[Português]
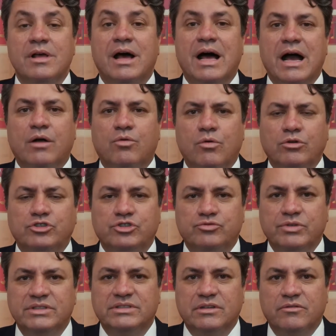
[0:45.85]
a
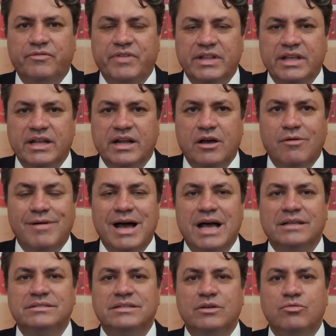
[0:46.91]
Constituição Federal
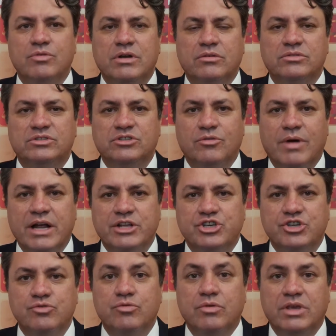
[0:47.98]
assegura no seu
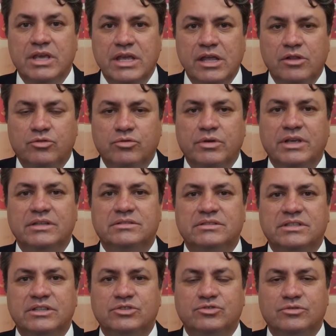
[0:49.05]
artigo 5,
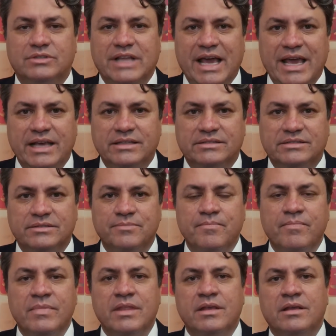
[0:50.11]
inciso 10,
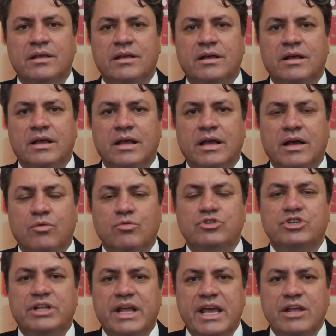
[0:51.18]
eh, é, o
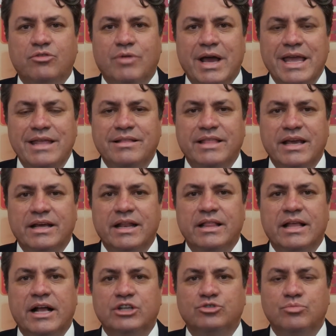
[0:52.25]
direito à
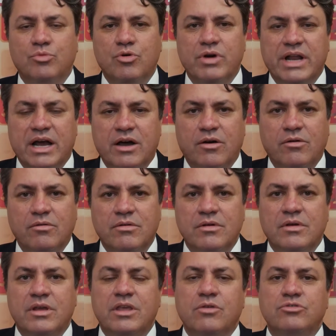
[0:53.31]
integridade
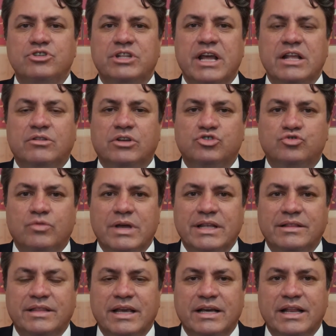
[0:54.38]
moral e o direito à sua
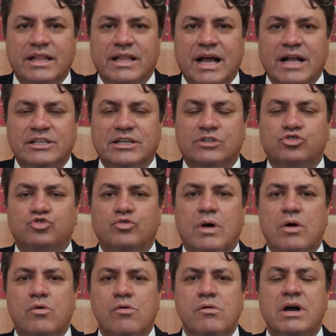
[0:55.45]
integridade, à
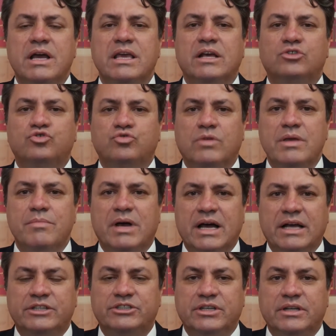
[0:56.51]
sua honra e à sua
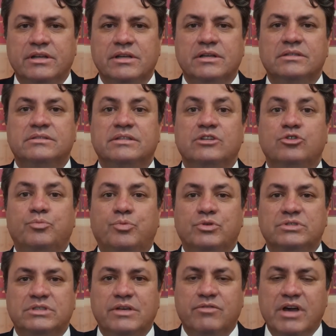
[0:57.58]
imagem, sendo
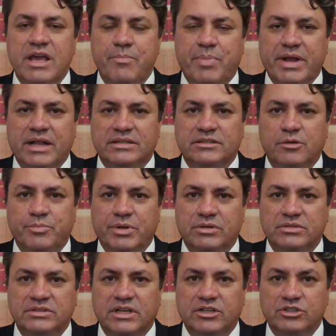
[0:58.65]
possível a reparação
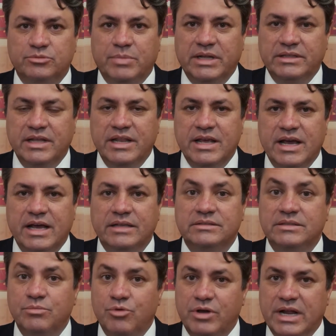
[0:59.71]
pelos danos
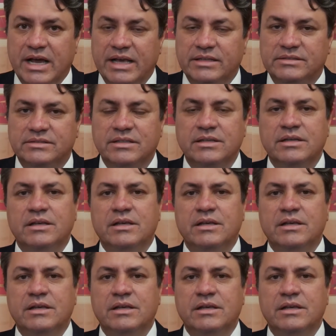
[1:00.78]
materiais e morais.